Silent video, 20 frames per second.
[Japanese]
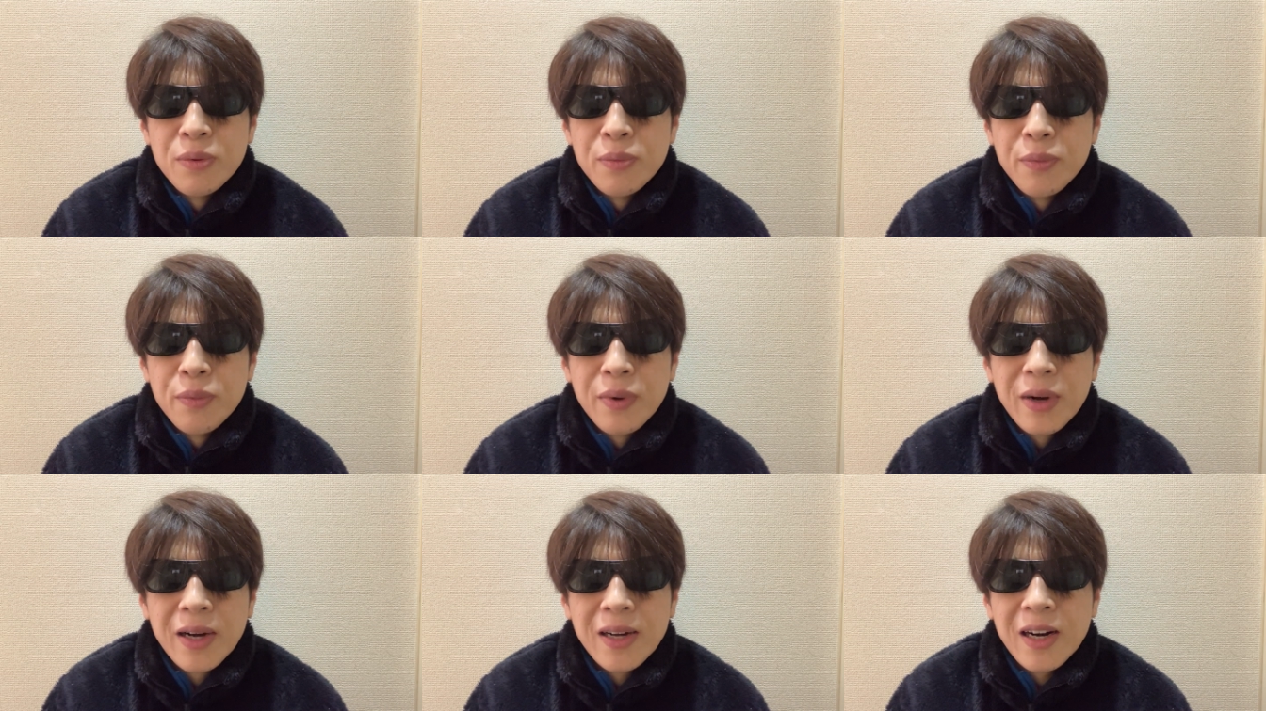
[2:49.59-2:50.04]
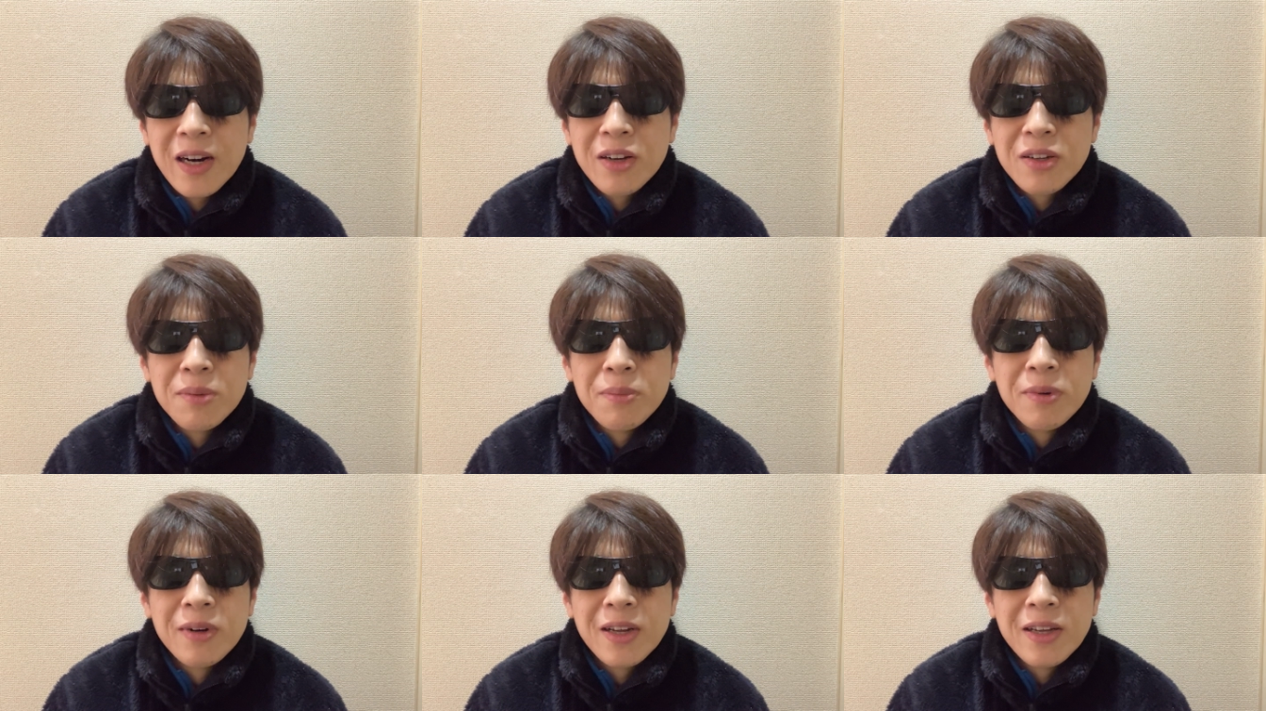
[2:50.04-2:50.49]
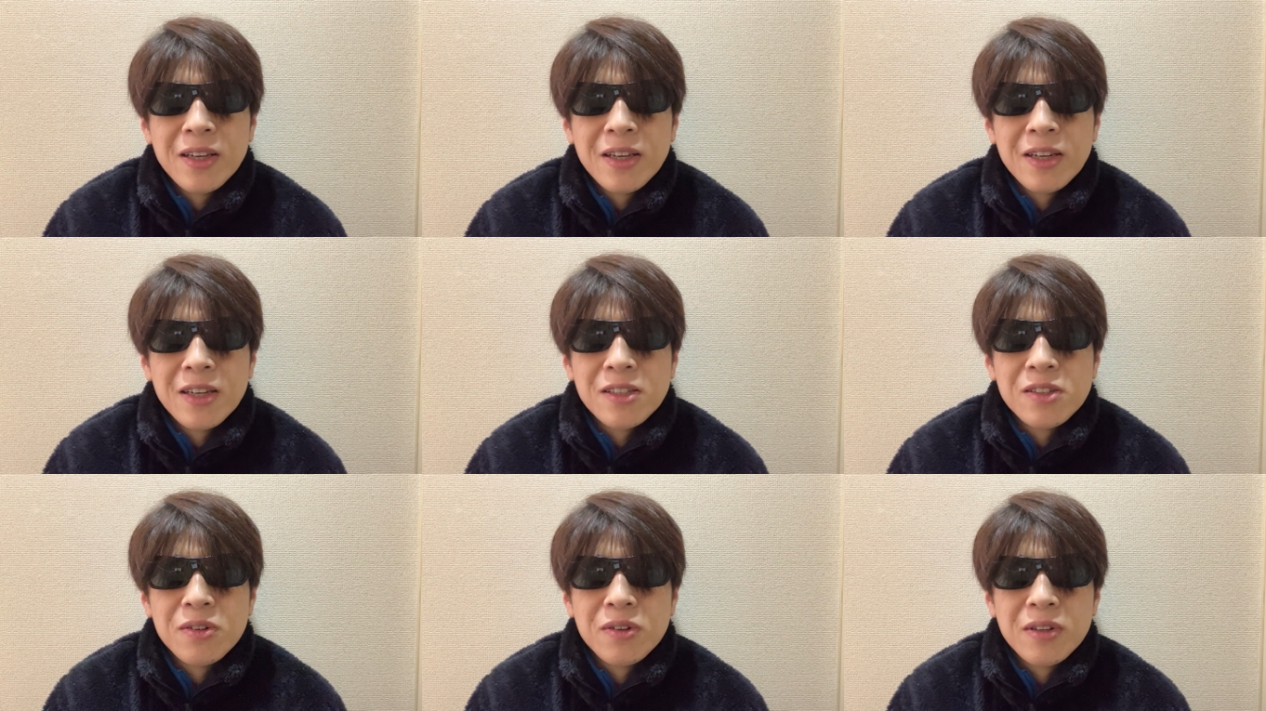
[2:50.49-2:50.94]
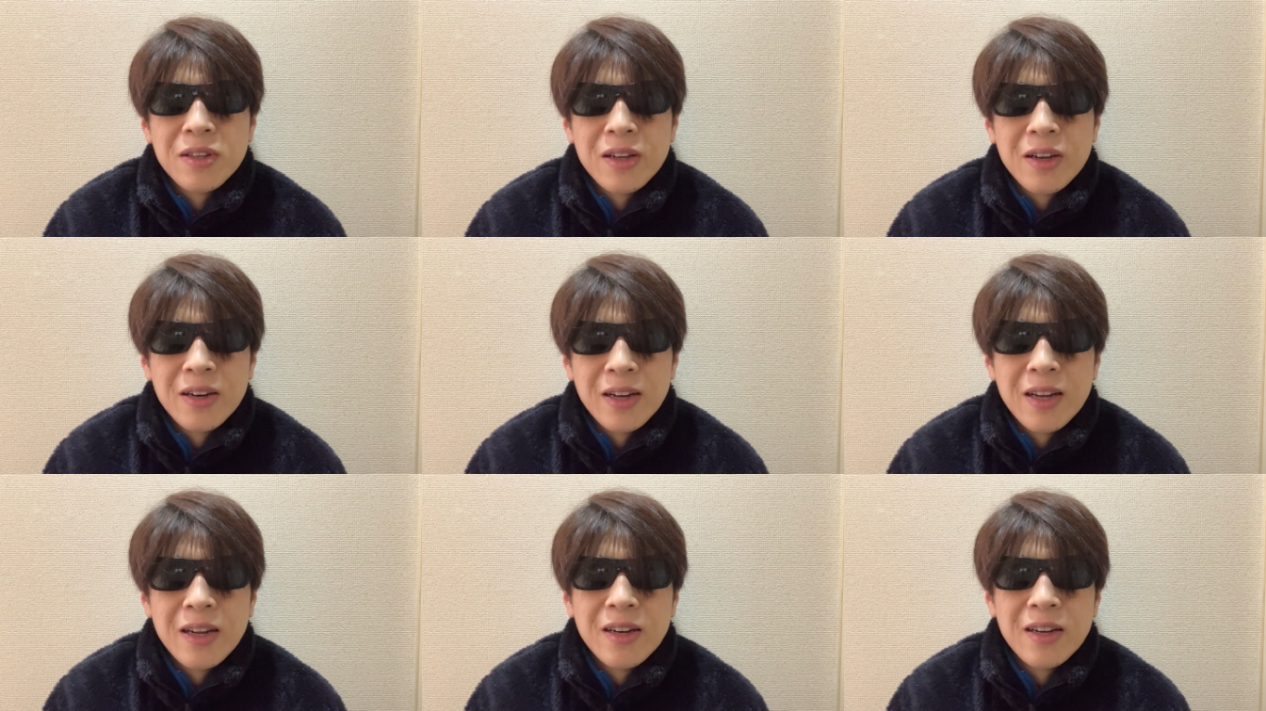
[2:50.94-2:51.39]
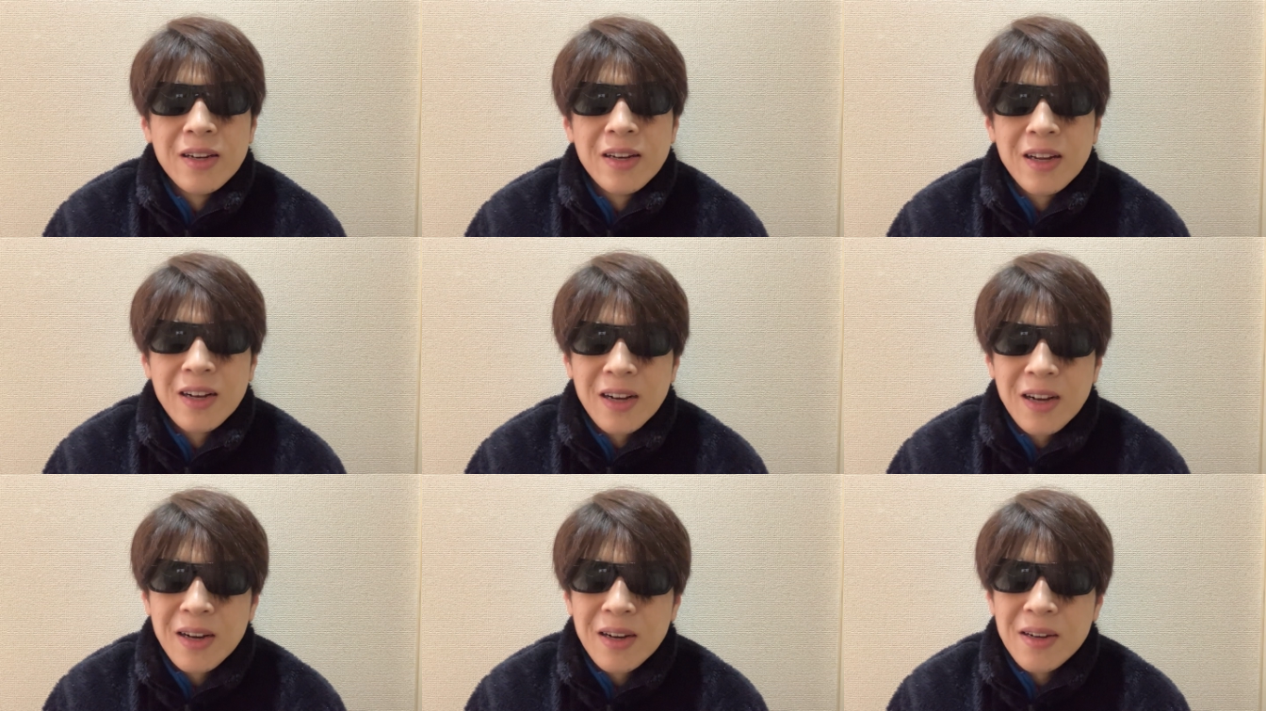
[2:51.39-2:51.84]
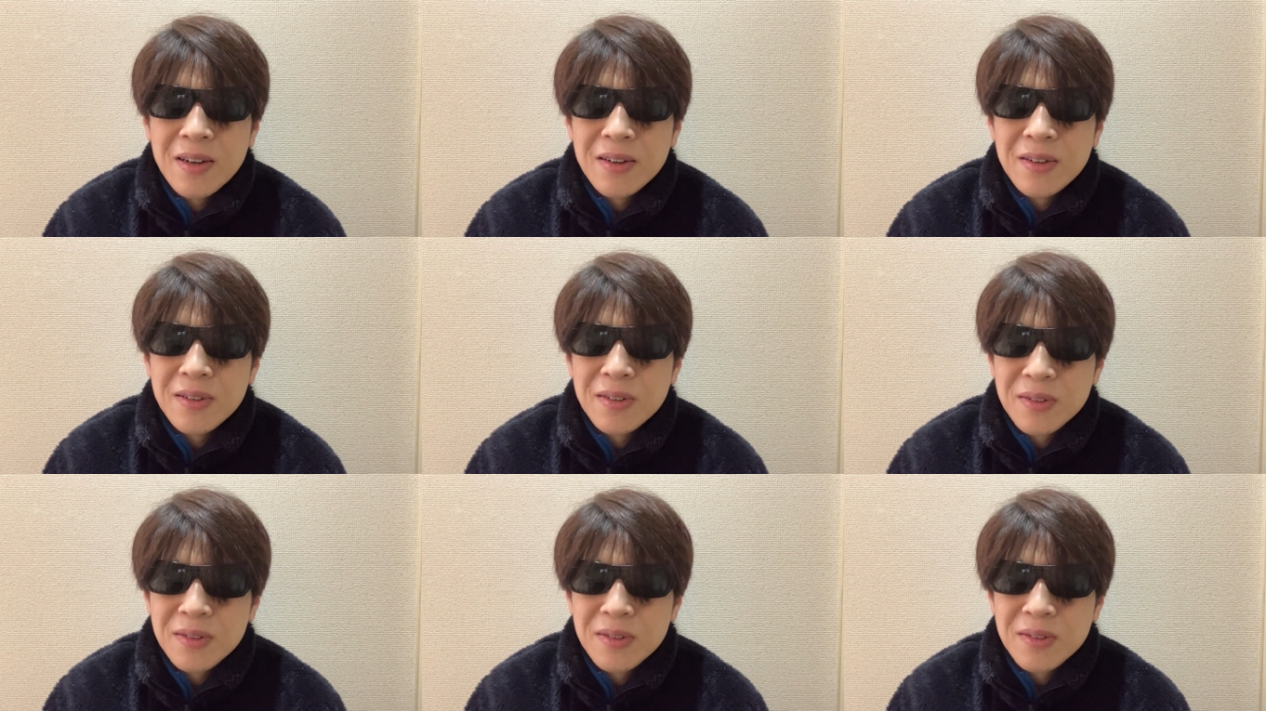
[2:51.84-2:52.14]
分からなくもない気がするんだよね。なんか、